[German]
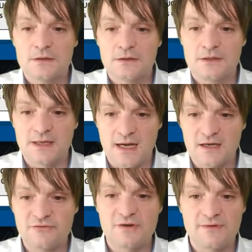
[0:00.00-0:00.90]

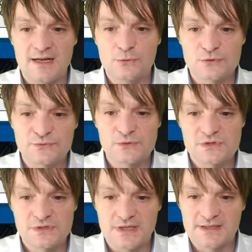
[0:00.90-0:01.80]

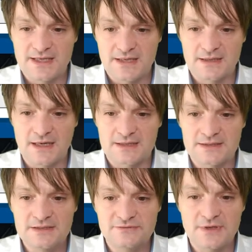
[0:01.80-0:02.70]
Lagerverwaltungsfunktionalität
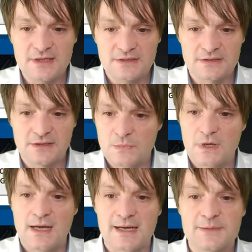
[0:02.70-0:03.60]
aktiv hat,
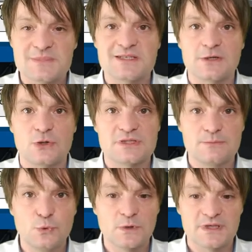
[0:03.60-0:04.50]
ergibt sich aus
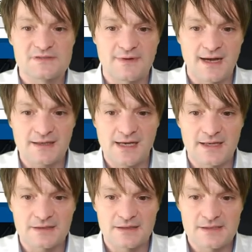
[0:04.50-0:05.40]
dem Buchen des
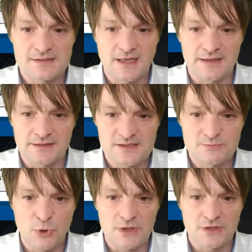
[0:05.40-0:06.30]
Wareneinganges ein
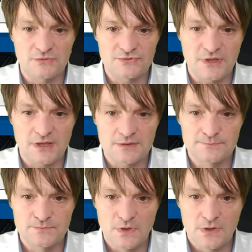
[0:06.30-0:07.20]
Transportauftrag.
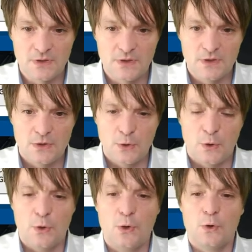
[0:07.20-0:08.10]

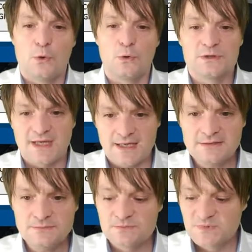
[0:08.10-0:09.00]
Und
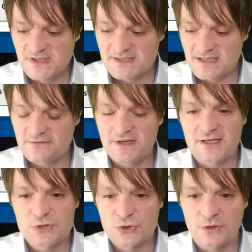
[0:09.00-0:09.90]
dann, hier sehen wir
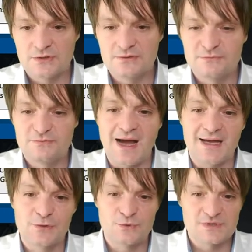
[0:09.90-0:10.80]
jetzt schon
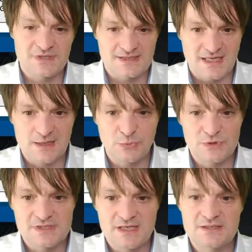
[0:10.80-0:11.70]
einen unserer
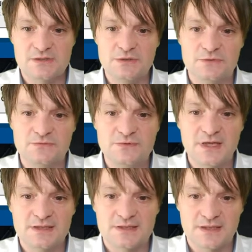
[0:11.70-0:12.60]
Zeitprozesse,
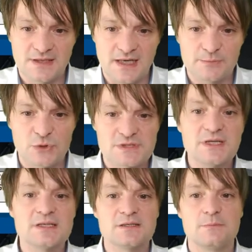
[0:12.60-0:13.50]
wird der
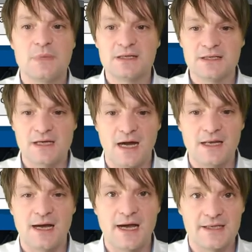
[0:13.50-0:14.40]
Teilprozess
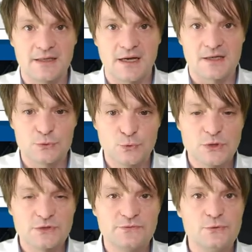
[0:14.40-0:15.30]
Material einlagern
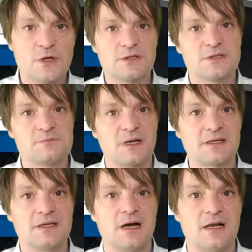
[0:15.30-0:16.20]
durchgeführt. Das
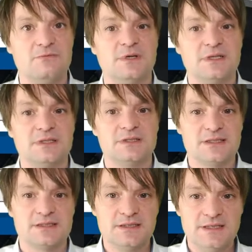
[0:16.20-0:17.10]
Material wird
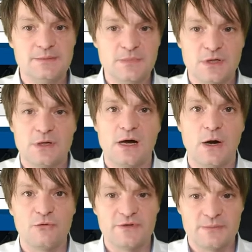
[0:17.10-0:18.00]
jetzt in dem
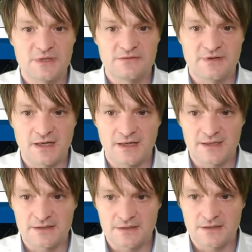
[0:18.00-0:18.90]
aufnehmenden Werk
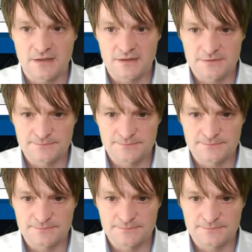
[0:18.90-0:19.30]
eingelagert.